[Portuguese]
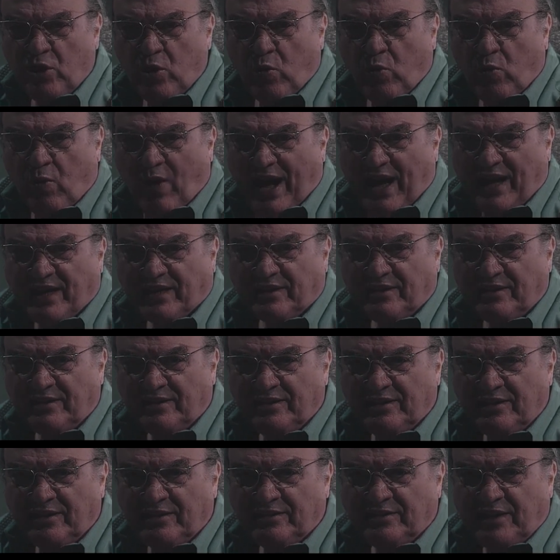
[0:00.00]
O
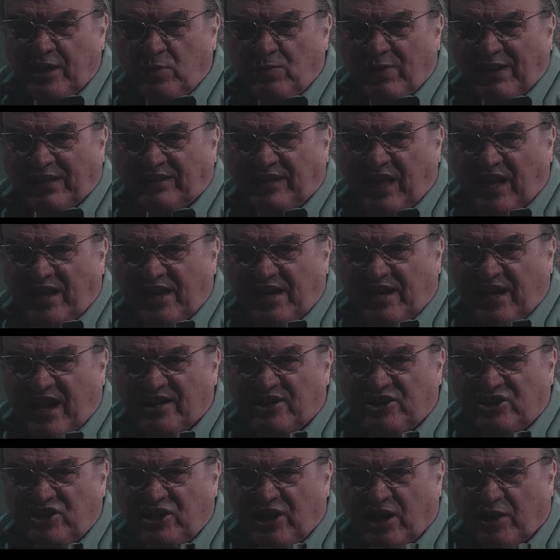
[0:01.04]
ar tem um ataque
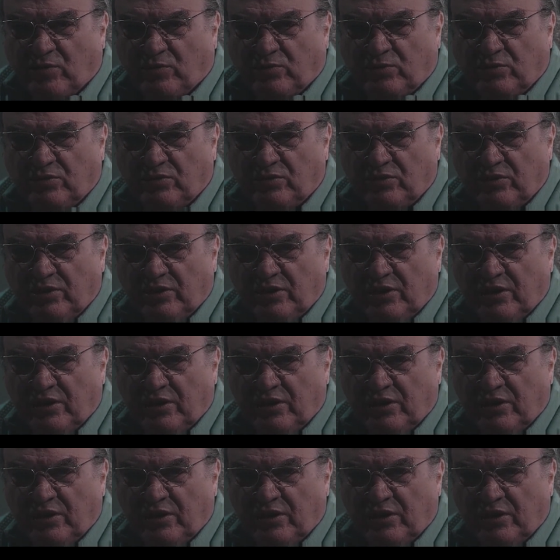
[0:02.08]
cardíaco.